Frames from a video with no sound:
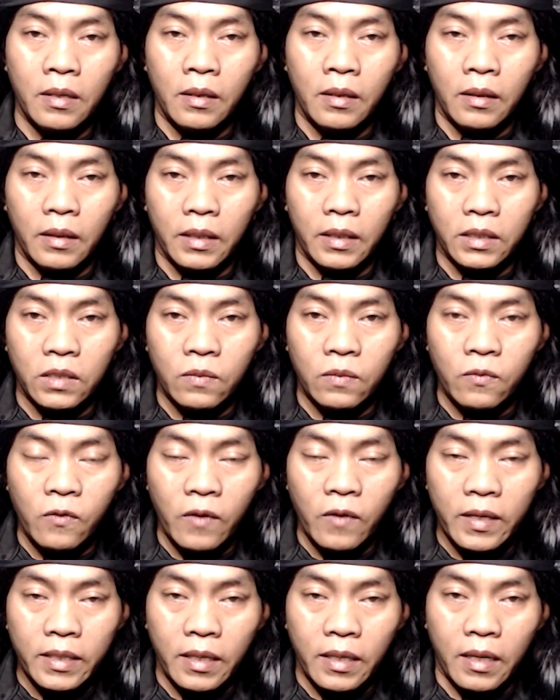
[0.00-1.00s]

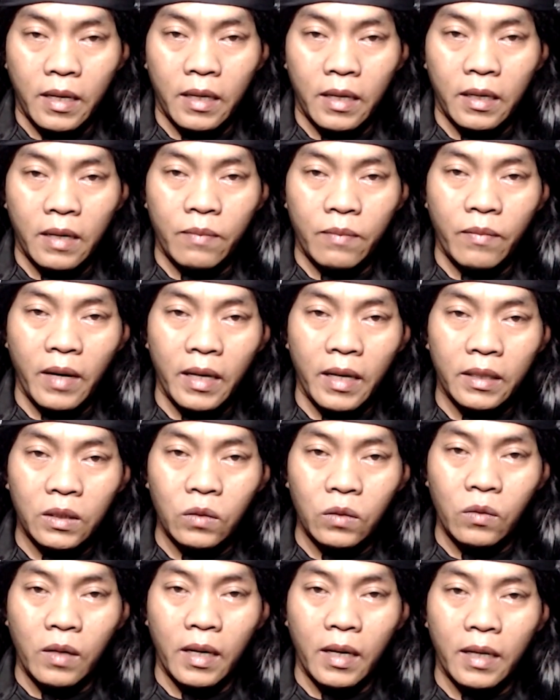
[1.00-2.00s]
Kesemuanya akan
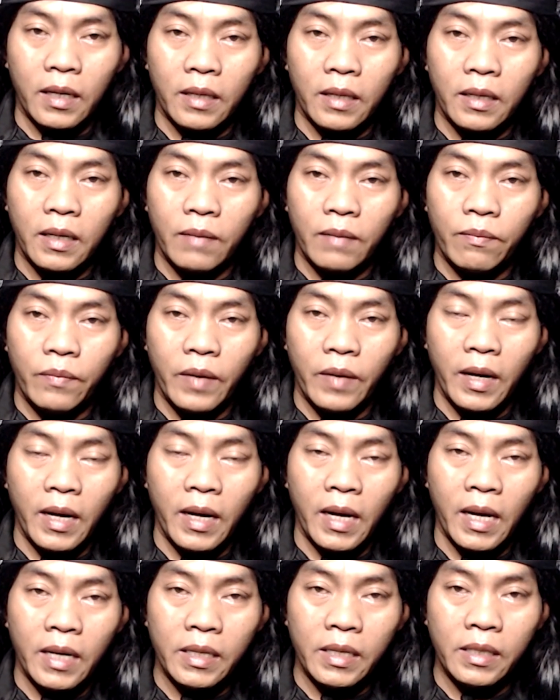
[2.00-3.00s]
mantul, akan
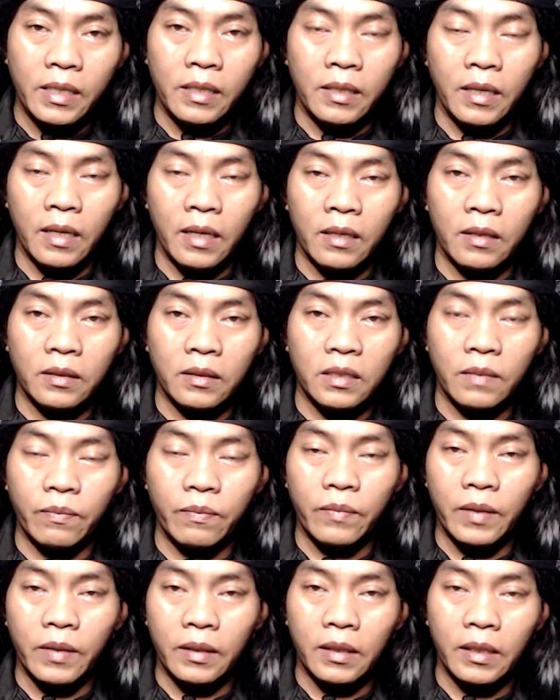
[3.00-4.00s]
kembali ya,
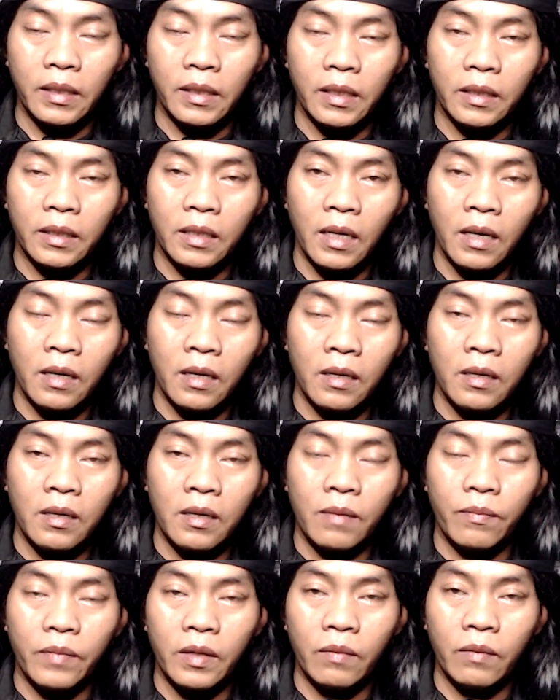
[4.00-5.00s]
seperti kita
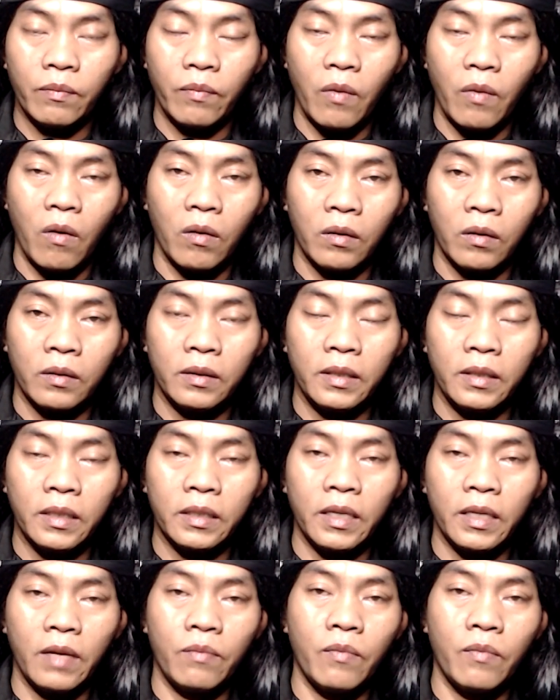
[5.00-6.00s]
pingpong di
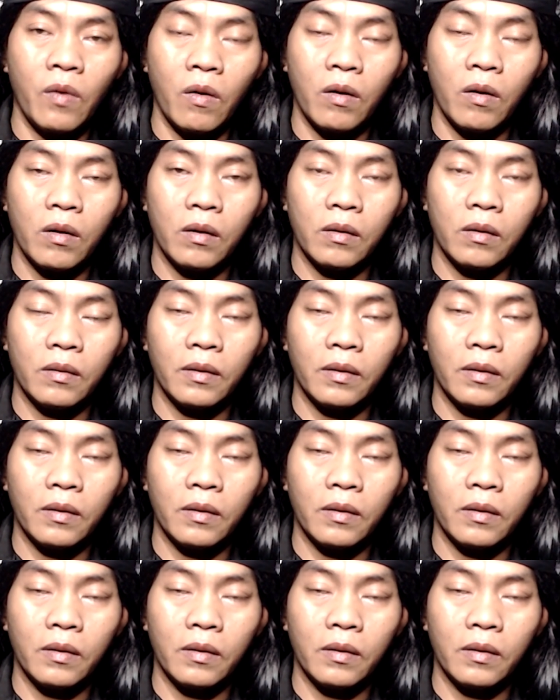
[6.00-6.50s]
tembok.